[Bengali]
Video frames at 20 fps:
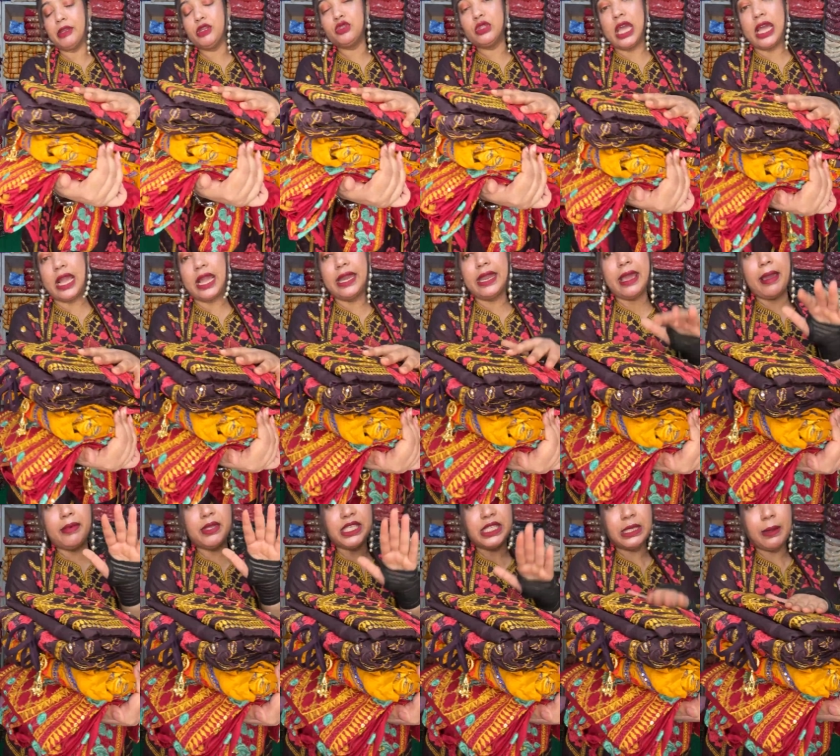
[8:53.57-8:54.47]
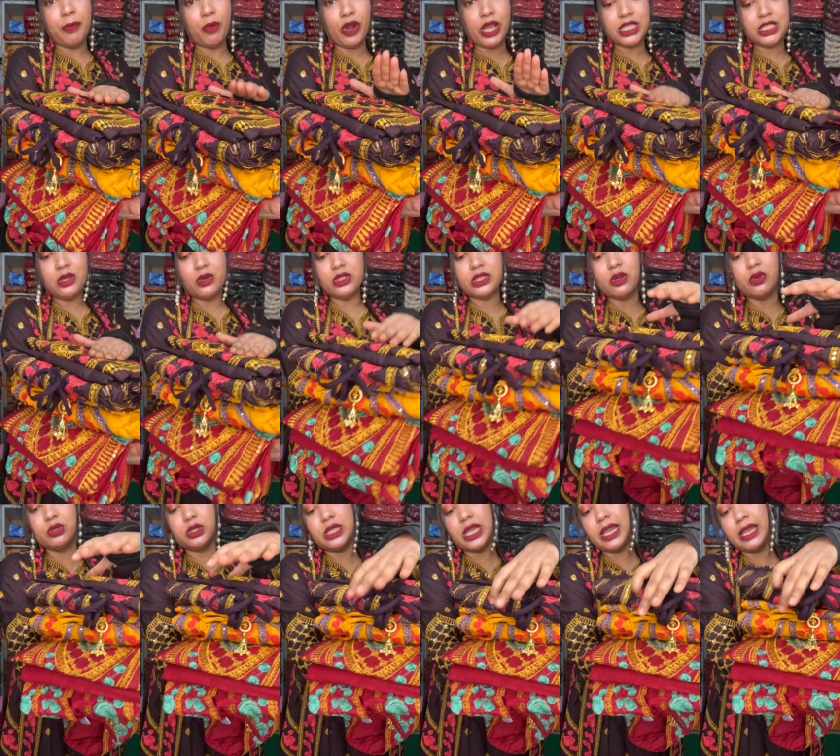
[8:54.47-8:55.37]
আমি একটু দেখাই নি আমি যেটা পরে আছি ওইটা
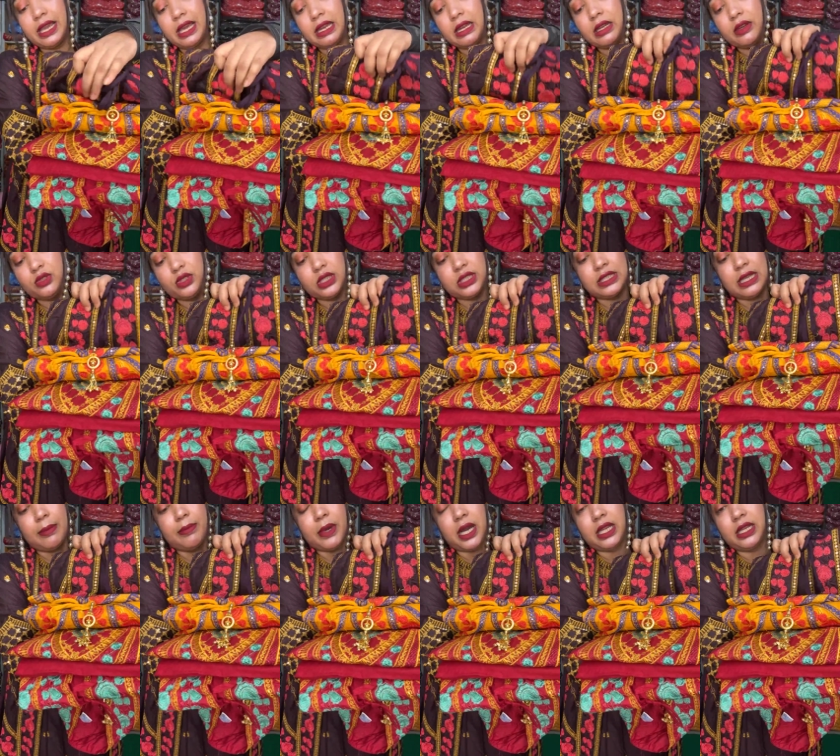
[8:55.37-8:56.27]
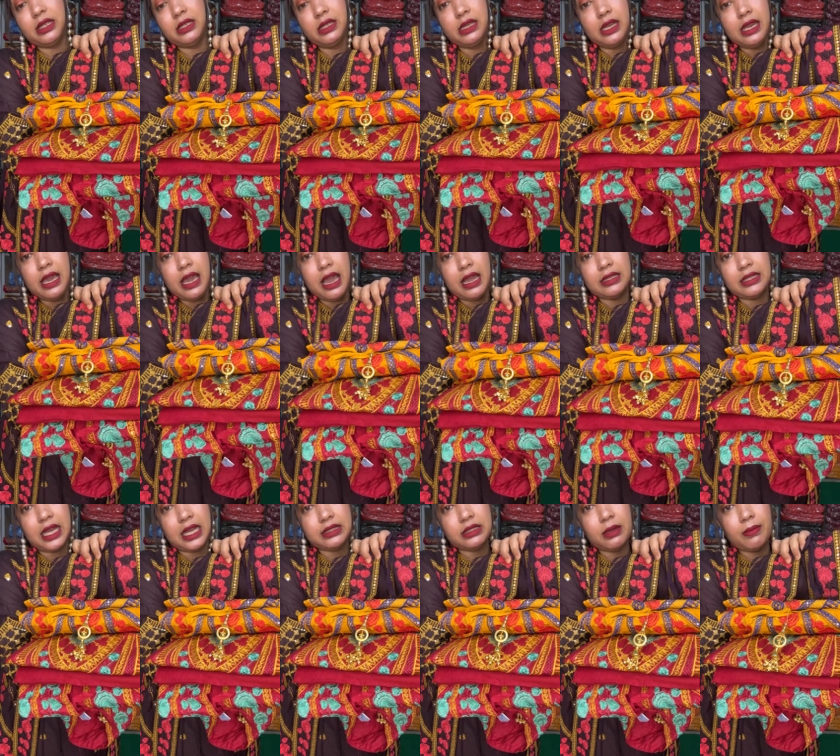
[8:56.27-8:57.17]
হচ্ছে এই কালার হচ্ছে জাম কালার
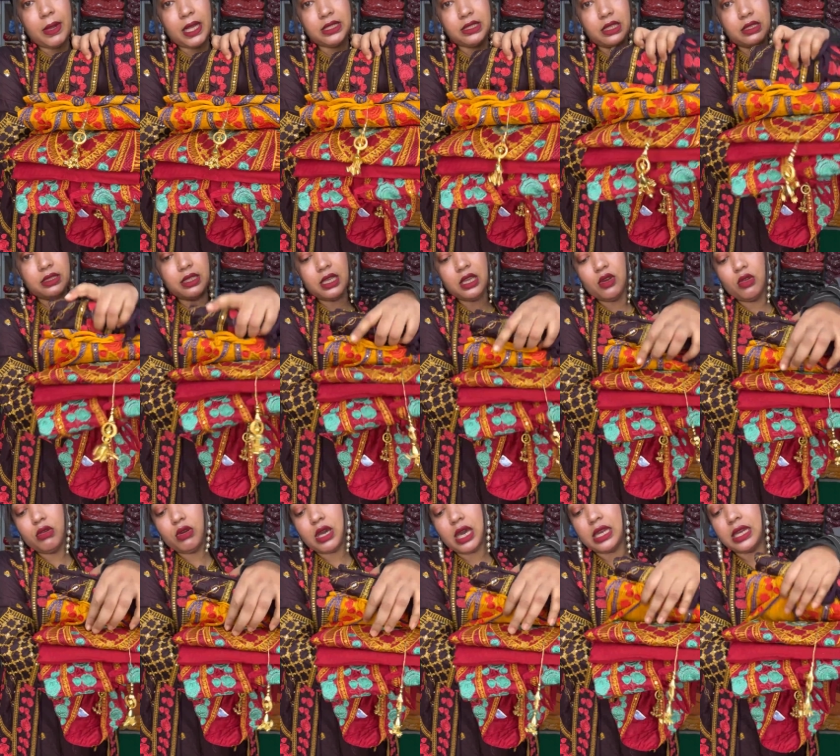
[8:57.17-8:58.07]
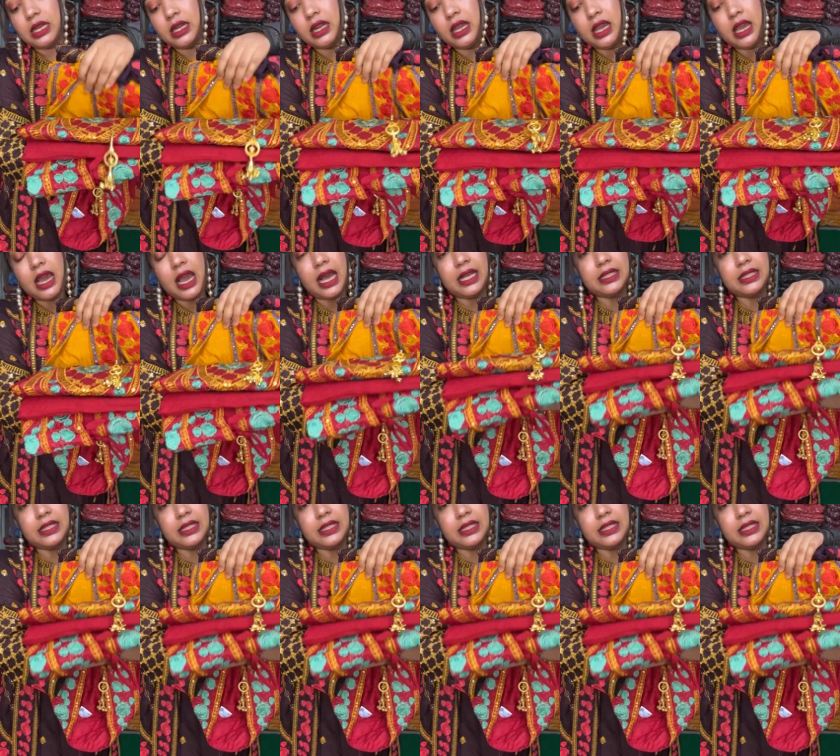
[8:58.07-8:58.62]
অ্যান্ড আছে মাস্টার্ড ইয়েলো কালার